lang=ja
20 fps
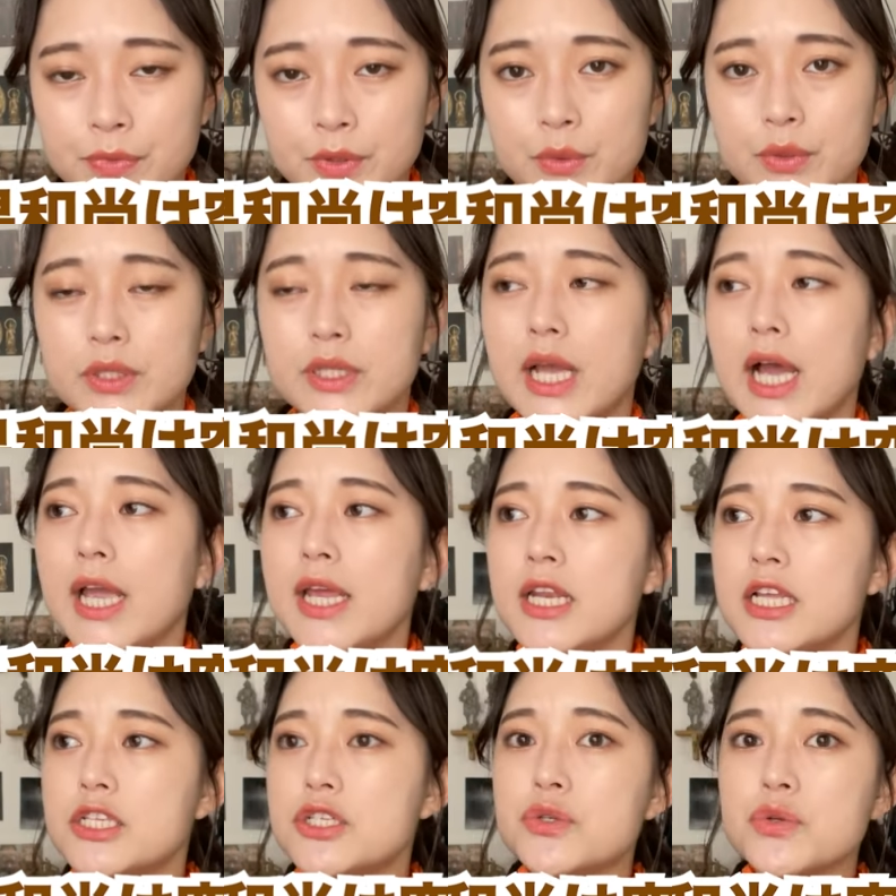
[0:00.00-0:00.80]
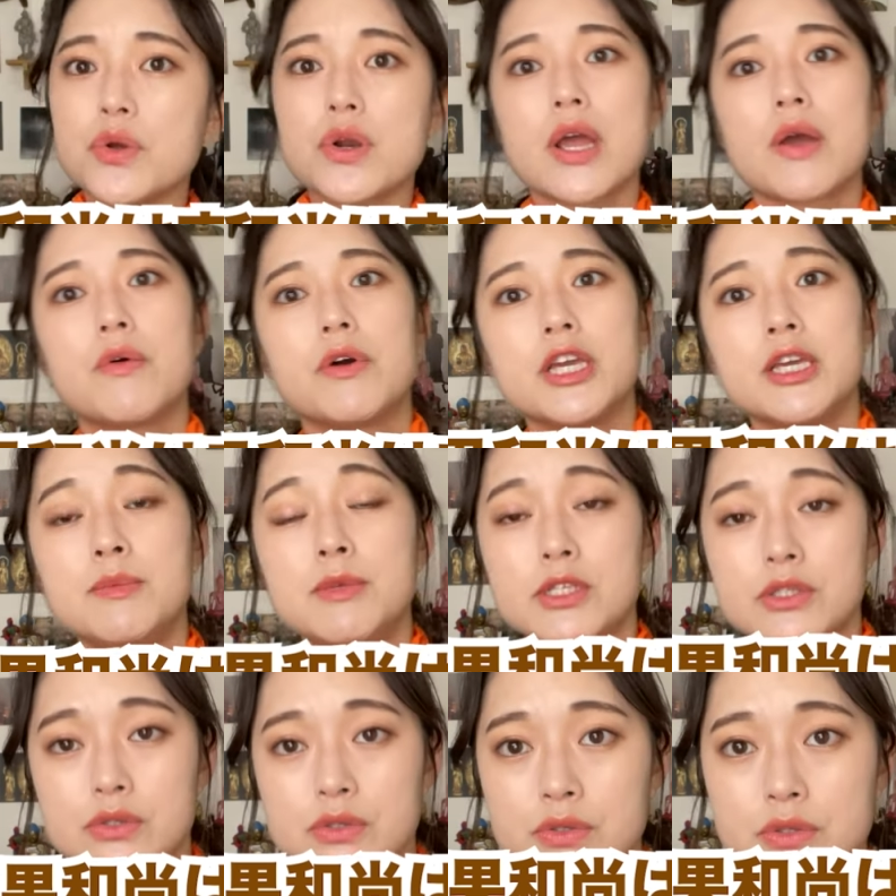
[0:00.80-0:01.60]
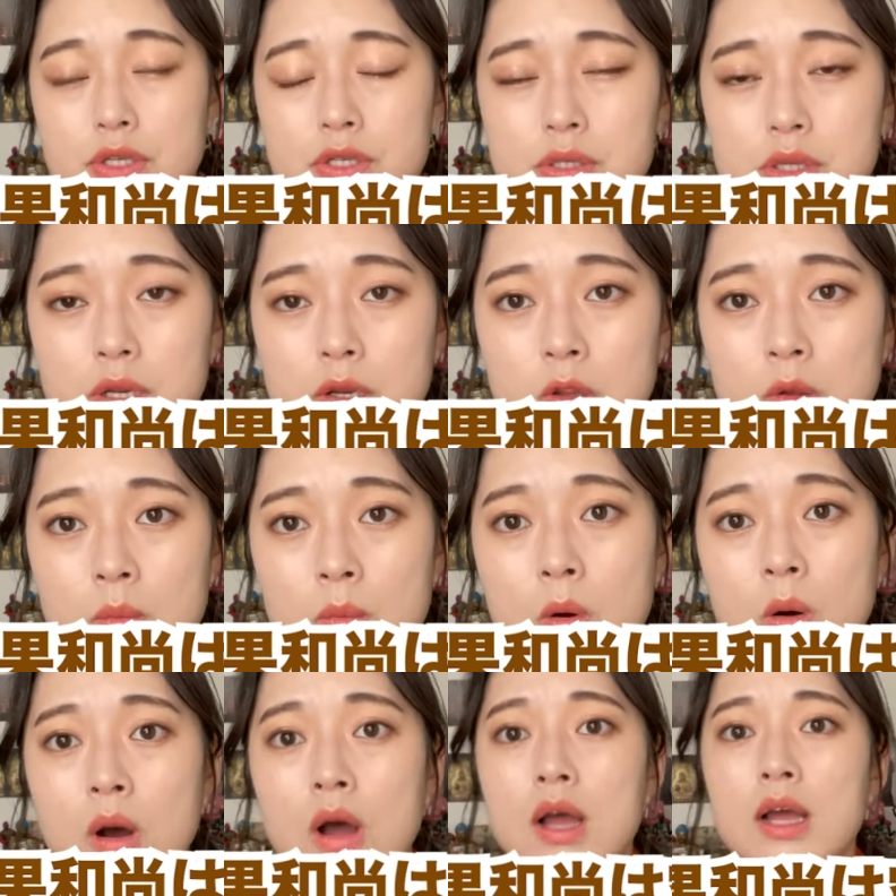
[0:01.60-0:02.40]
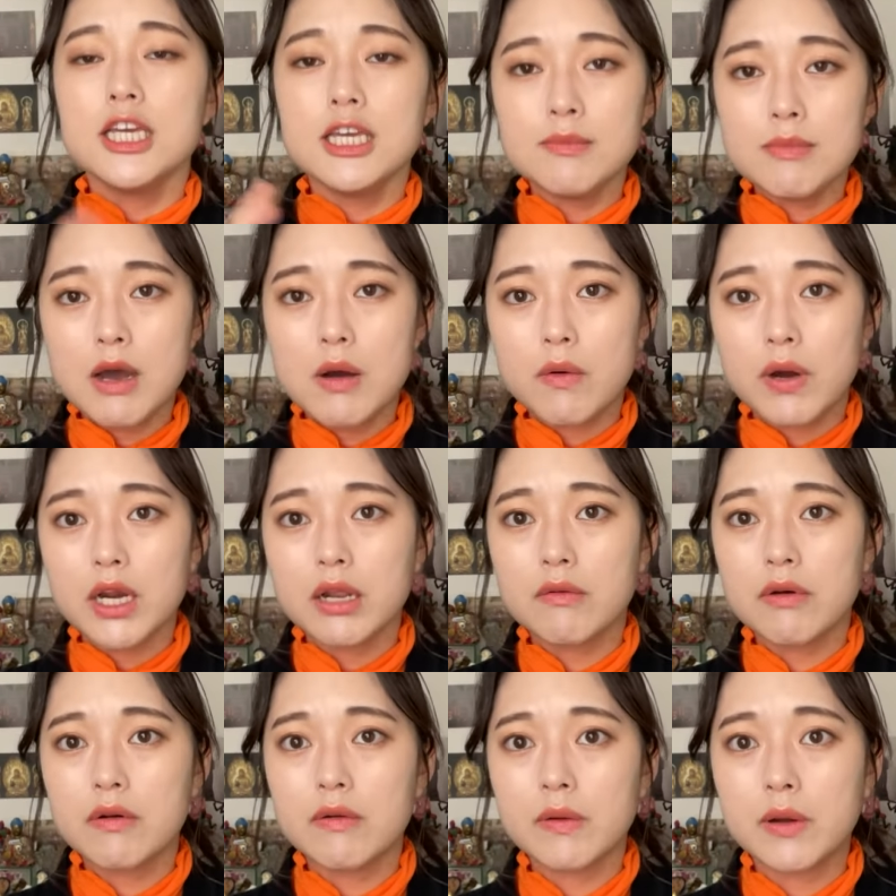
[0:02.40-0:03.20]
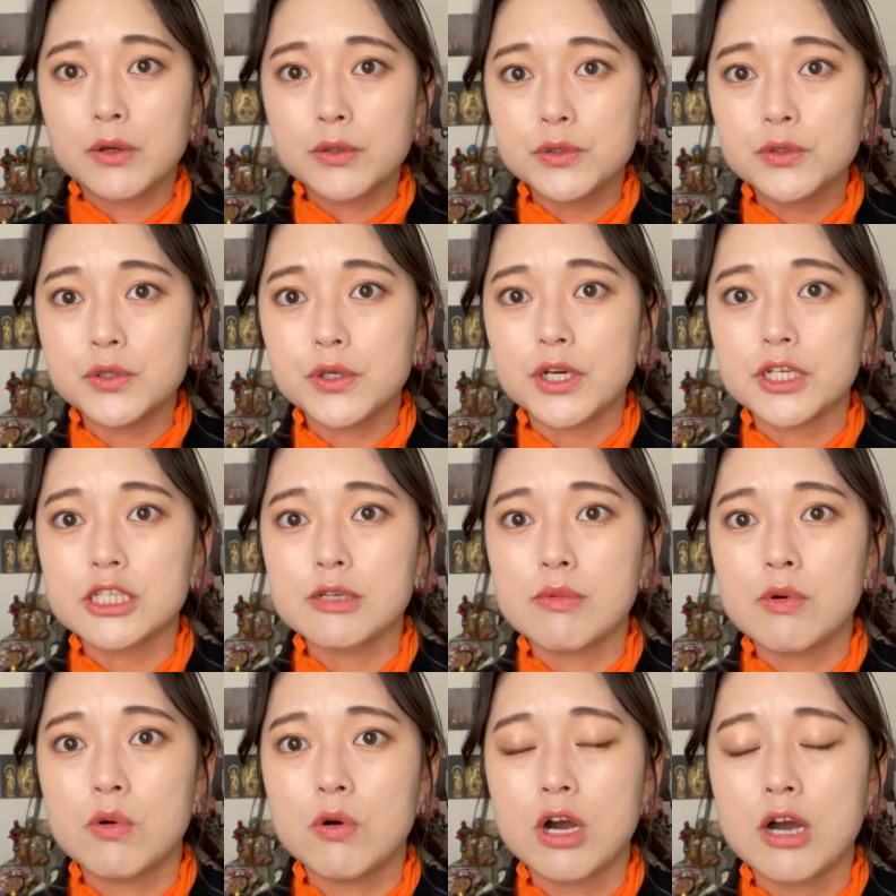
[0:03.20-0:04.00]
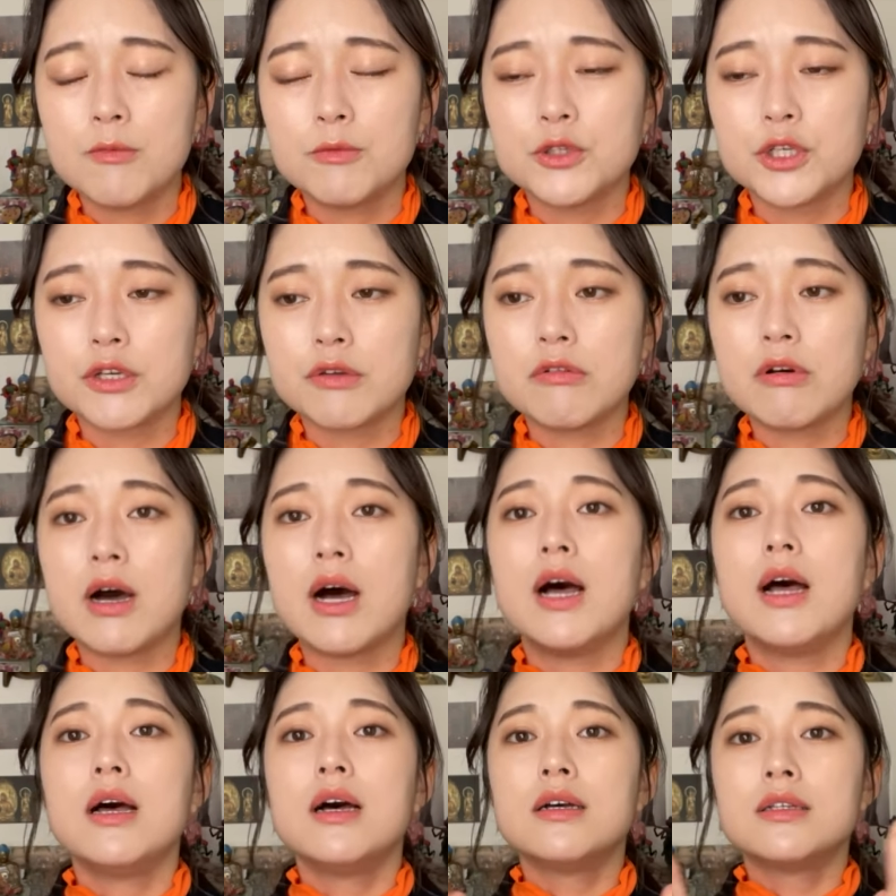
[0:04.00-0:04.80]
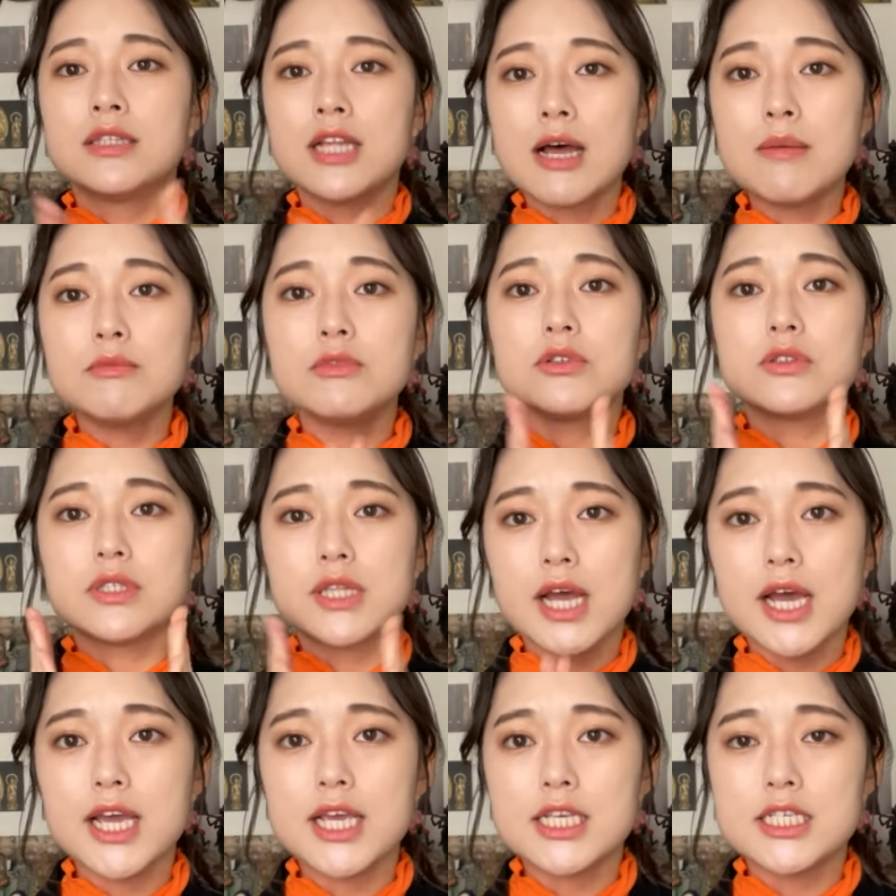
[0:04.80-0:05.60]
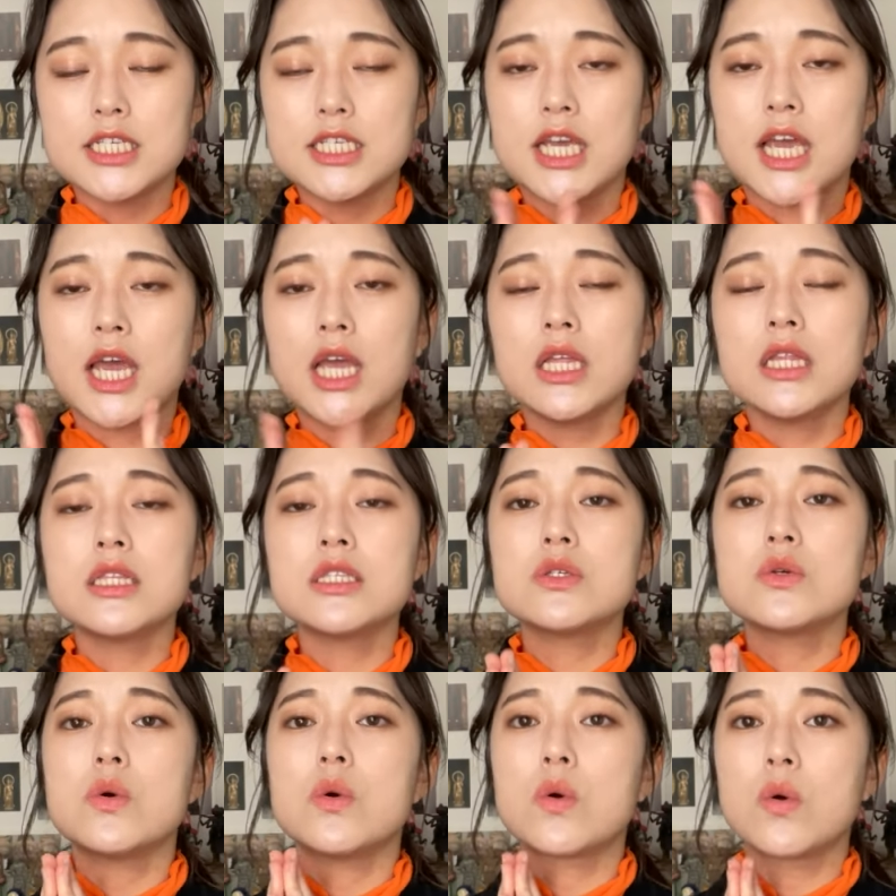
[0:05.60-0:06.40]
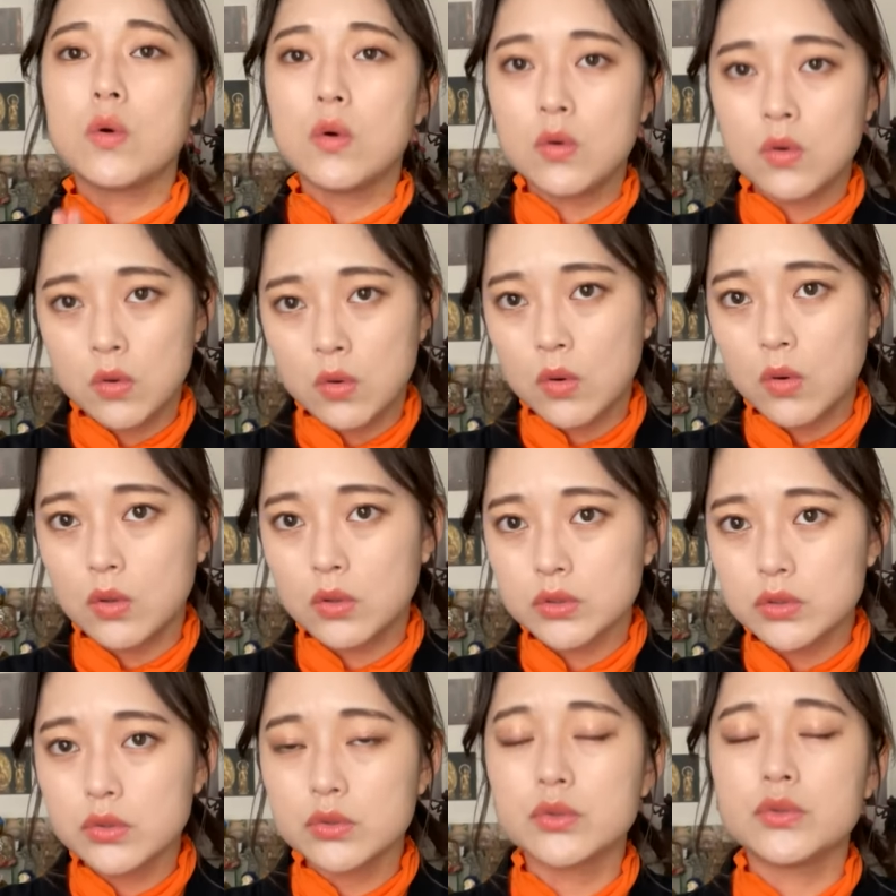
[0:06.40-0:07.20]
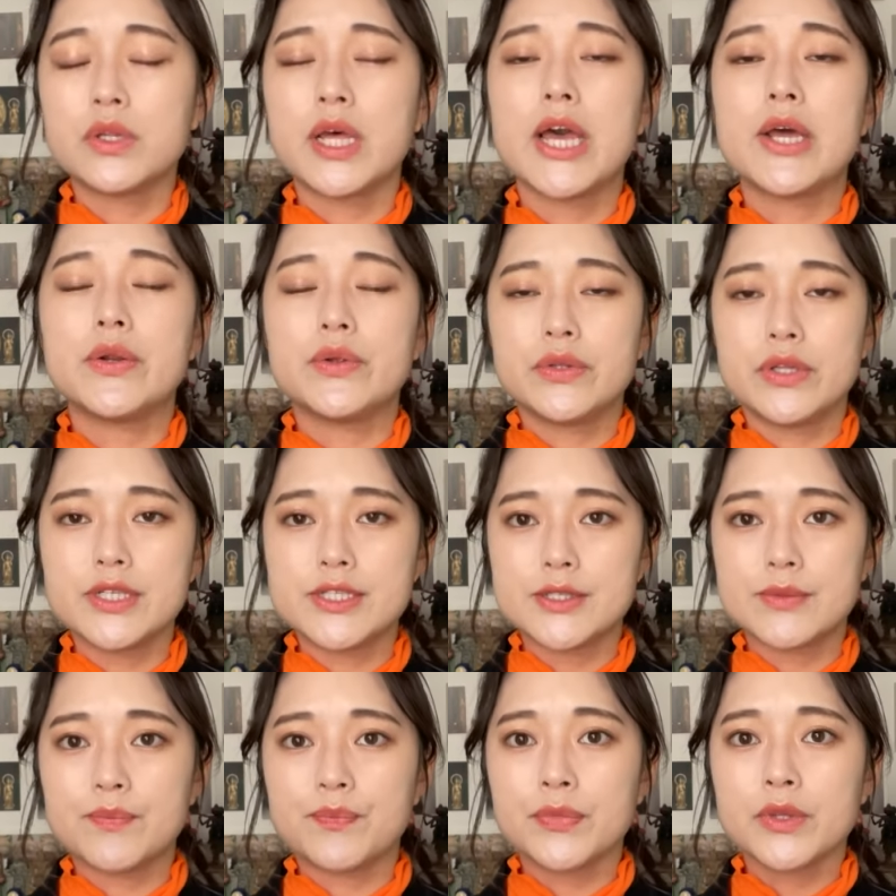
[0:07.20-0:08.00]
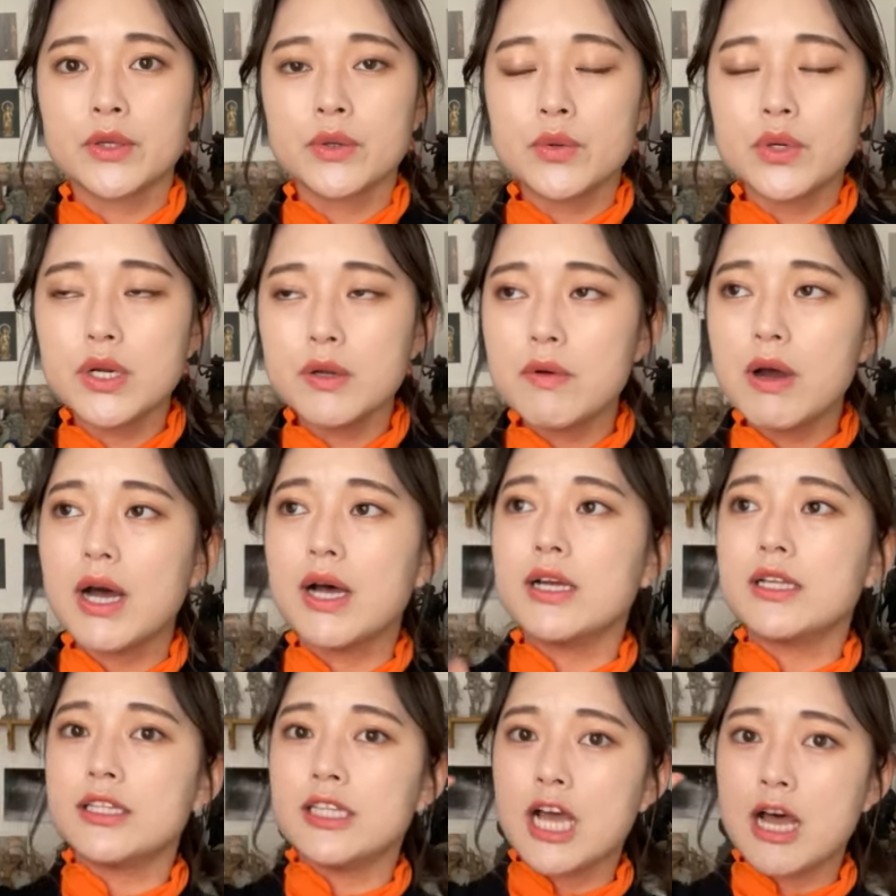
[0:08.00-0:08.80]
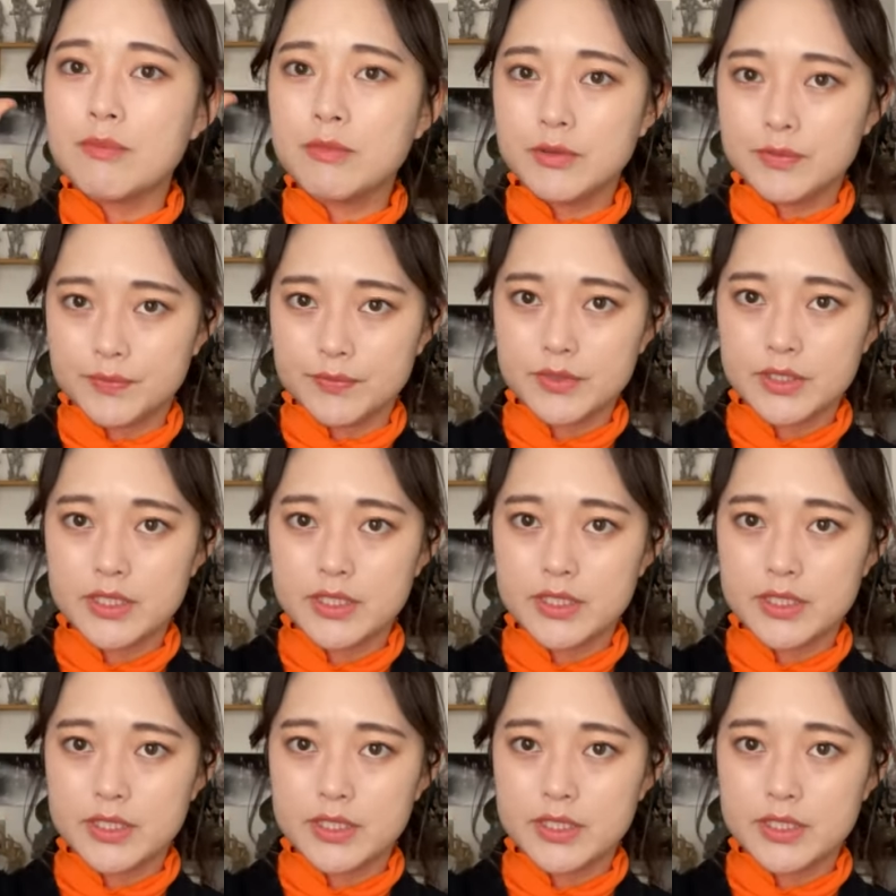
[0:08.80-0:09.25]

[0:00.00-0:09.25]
これ大日如来を意味するんですけれども今我々が空海様を拝む時は南無大師返上混合と唱えるんですこれは南無